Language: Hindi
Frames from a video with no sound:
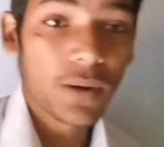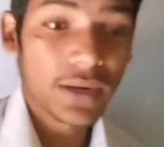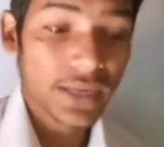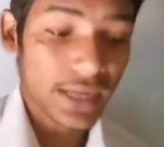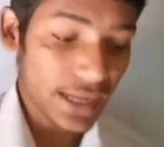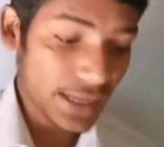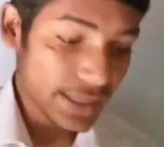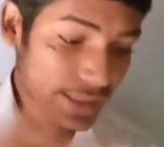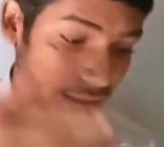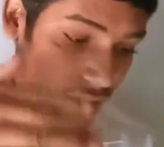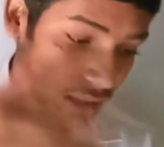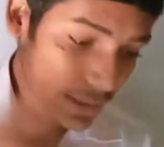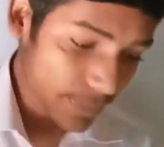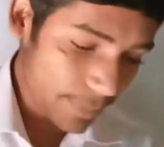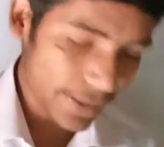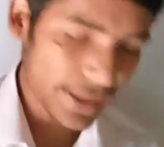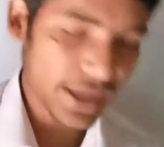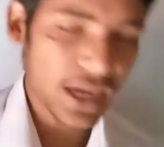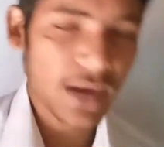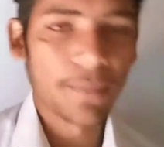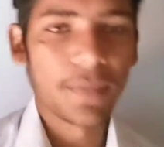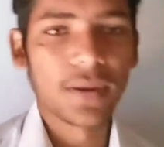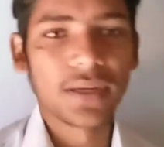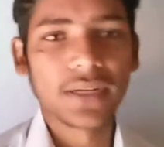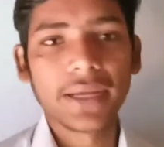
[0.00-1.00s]
पढ़ना है हिंदी में
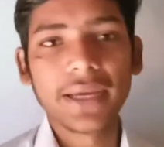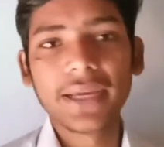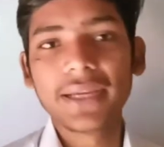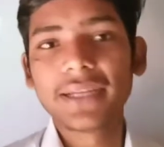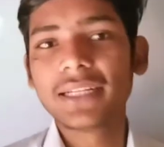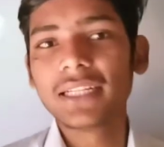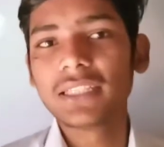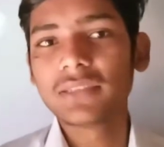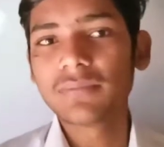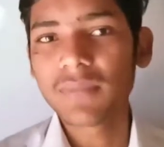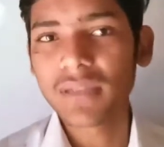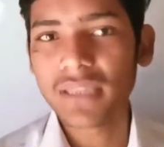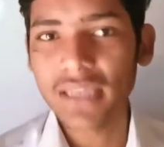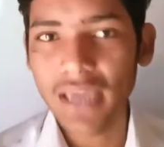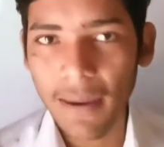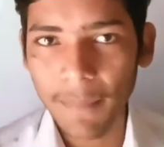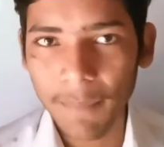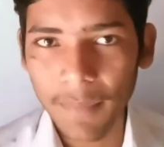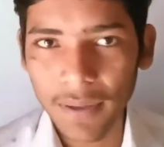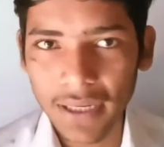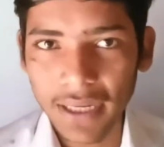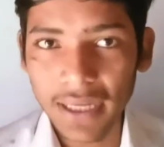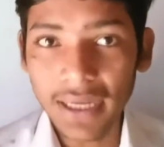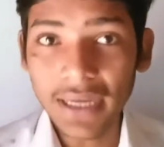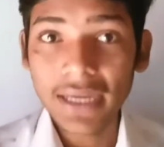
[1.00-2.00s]
क्या पढ़ना है इंग्लिश में क्या
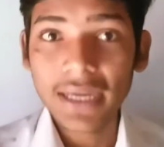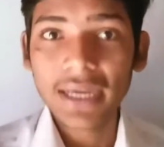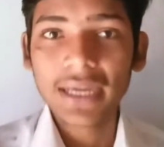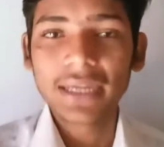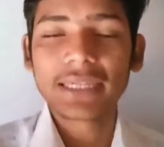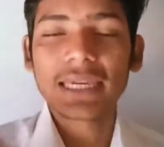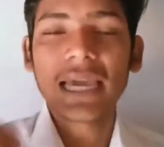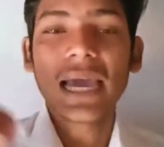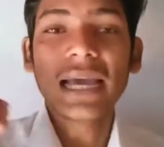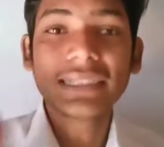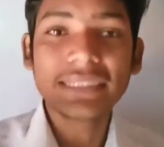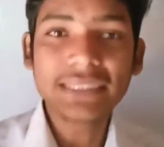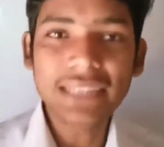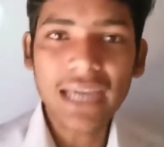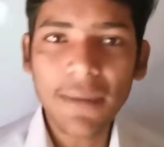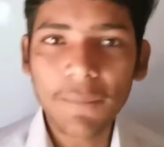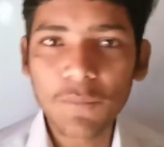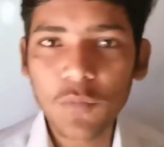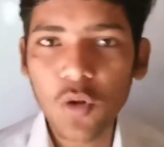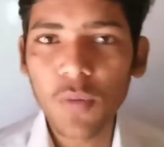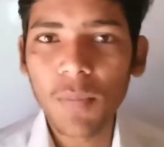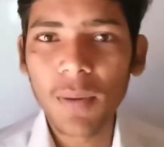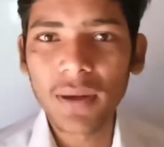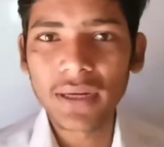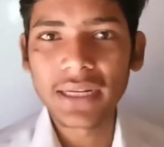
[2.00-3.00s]
पढ़ना है कैसे
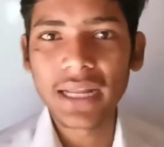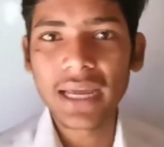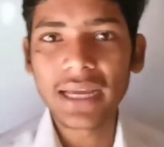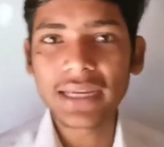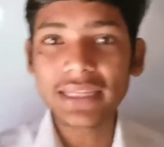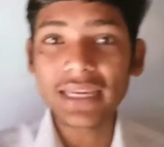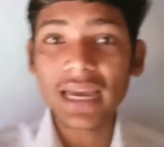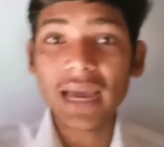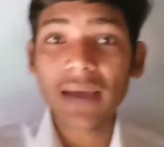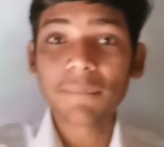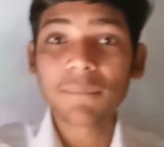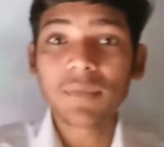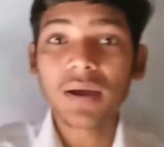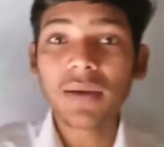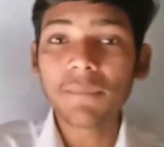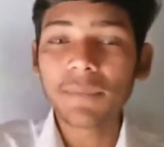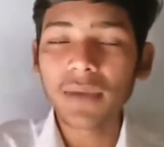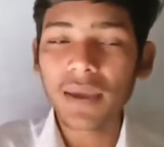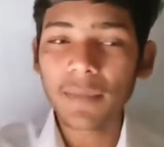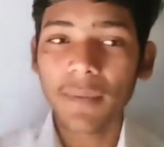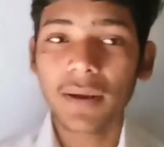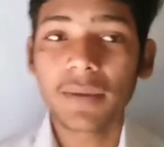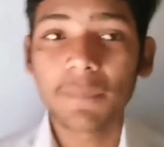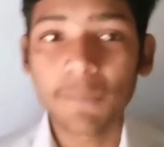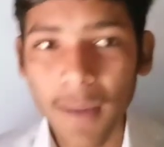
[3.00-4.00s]
आपको पढ़ना है कि आपका
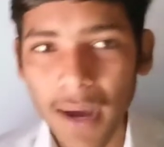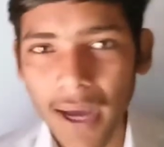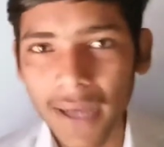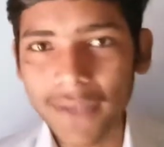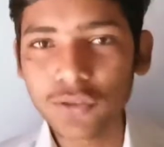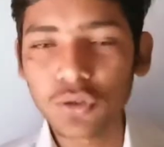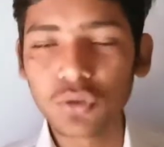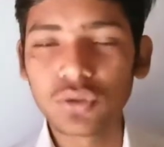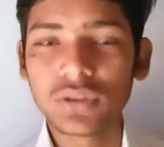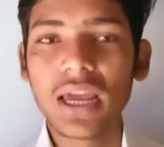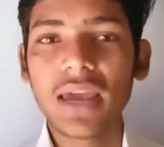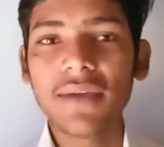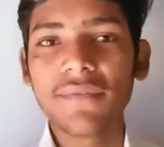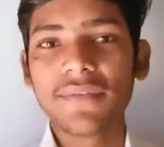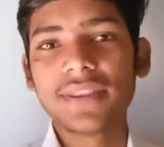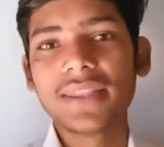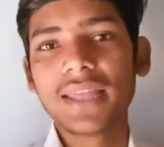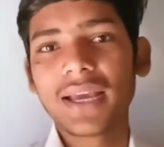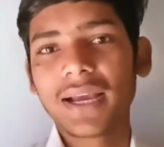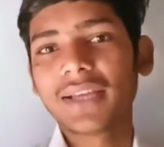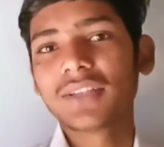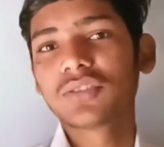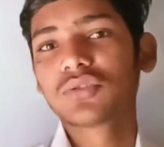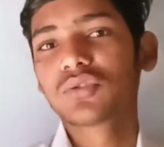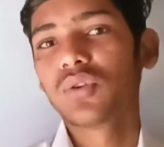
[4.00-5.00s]
पेपर पास हो जाए
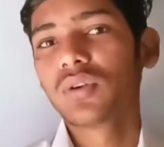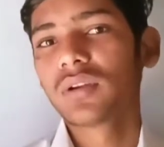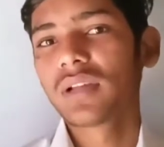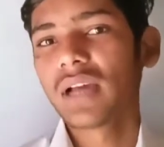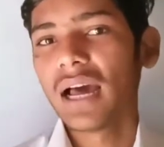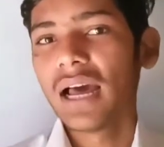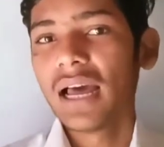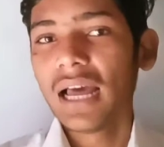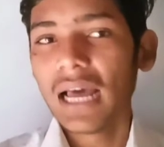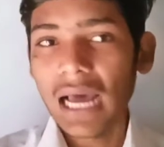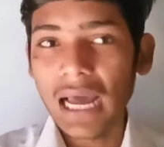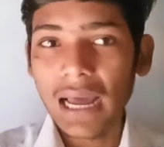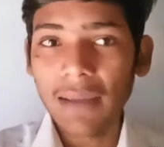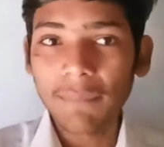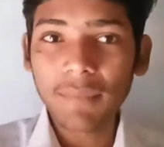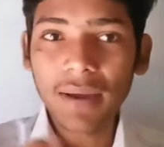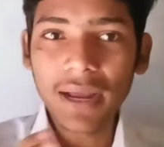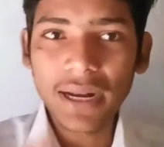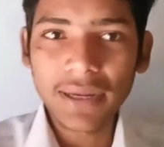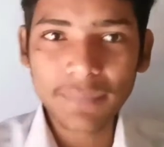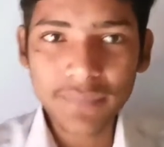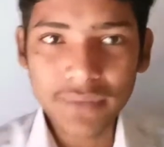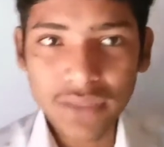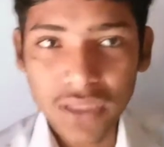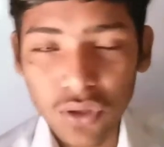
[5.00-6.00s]
विद्यागंज स्कूल का आपका
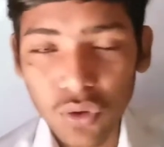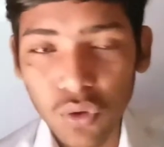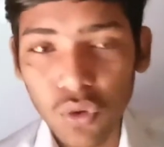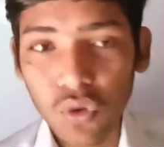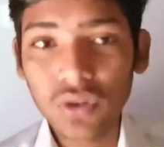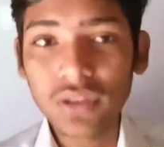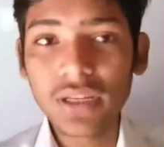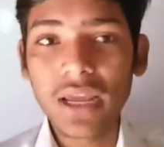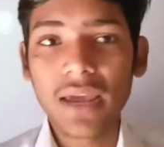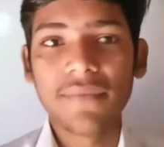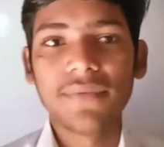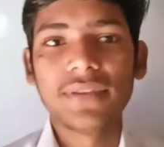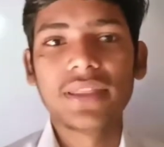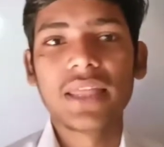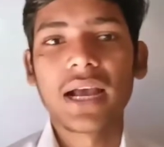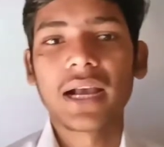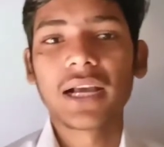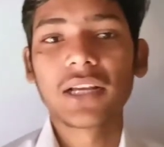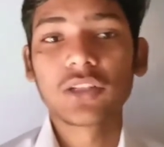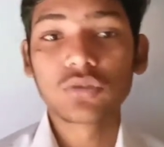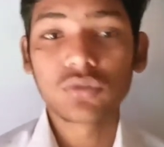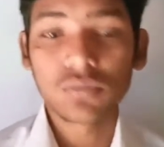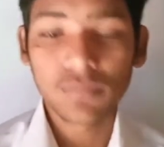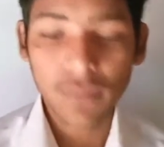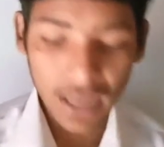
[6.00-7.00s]
एडमिशन हो जाए
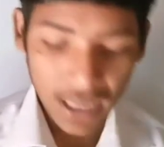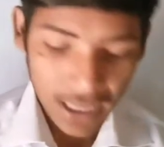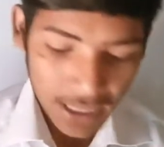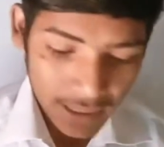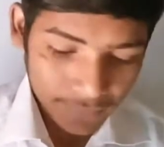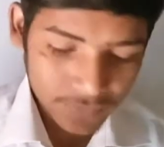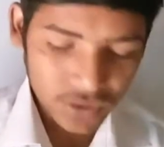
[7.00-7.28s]
विद्यागंज स्कूल में